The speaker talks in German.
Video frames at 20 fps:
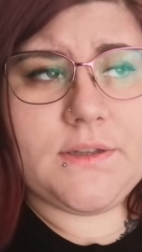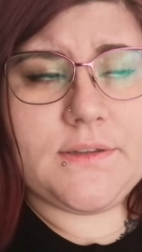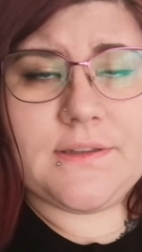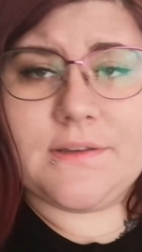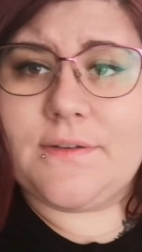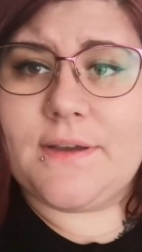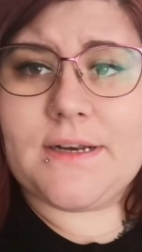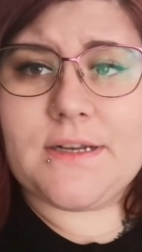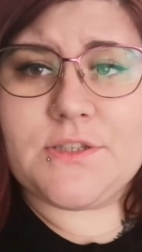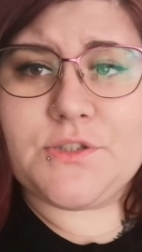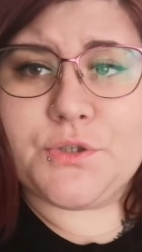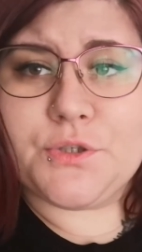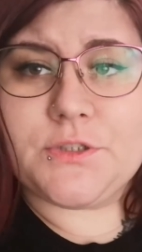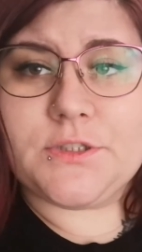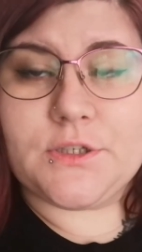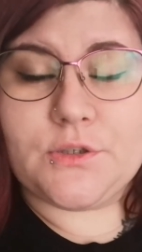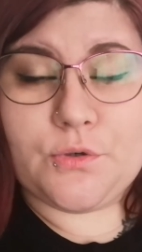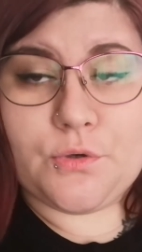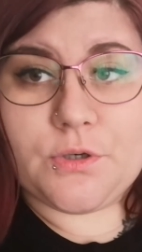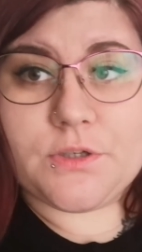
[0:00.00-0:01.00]
da war das
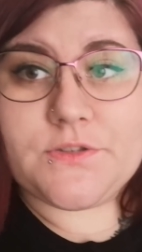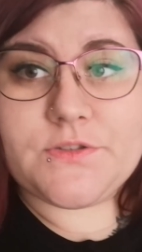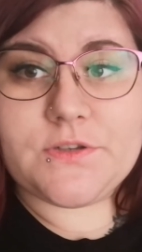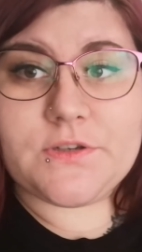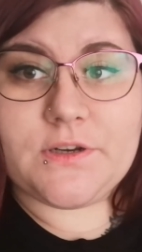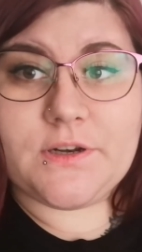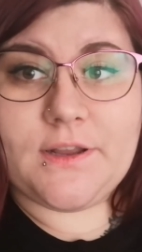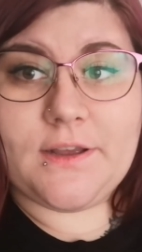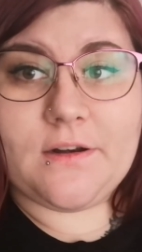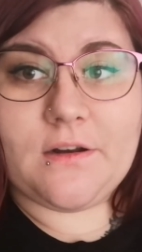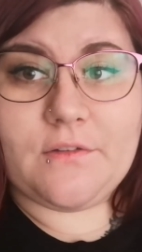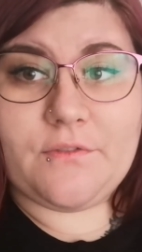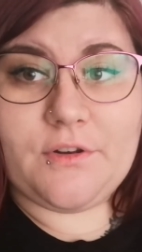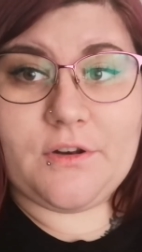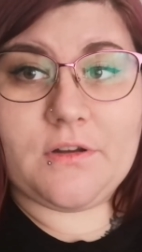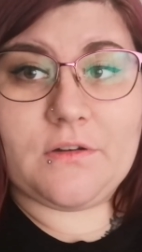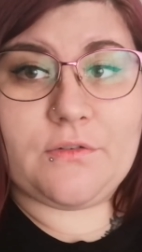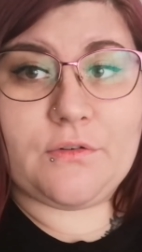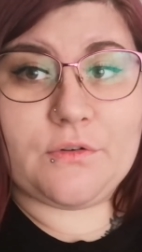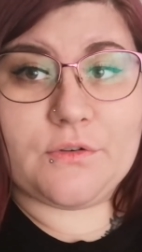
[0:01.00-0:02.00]
heute ein kurzer, kleiner
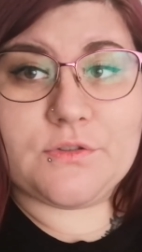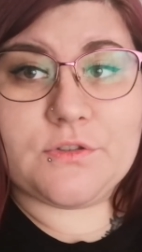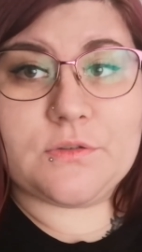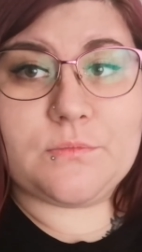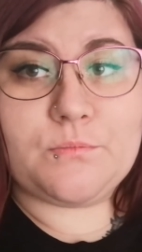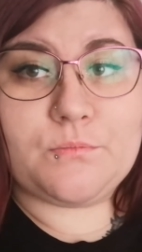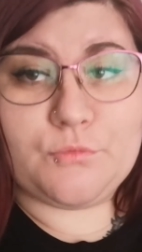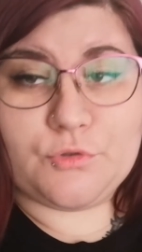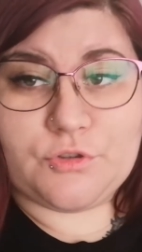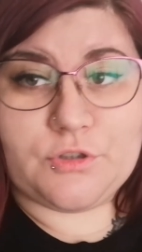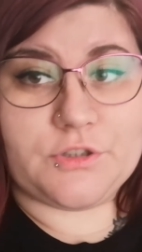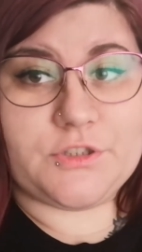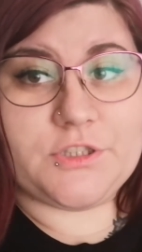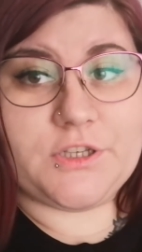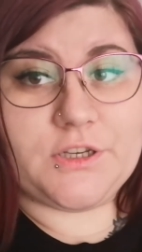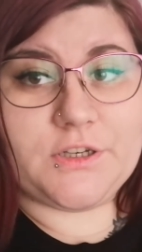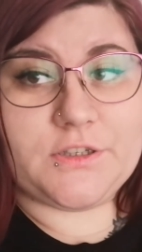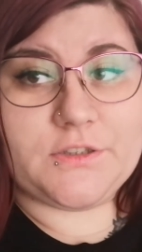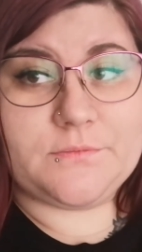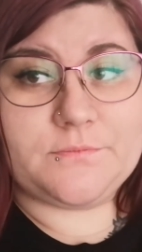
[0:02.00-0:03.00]
Vlog von unserem
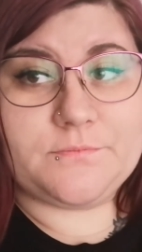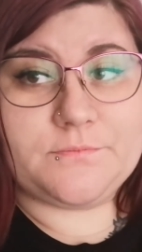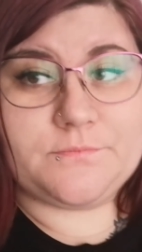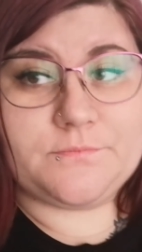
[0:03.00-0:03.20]
Muttertag.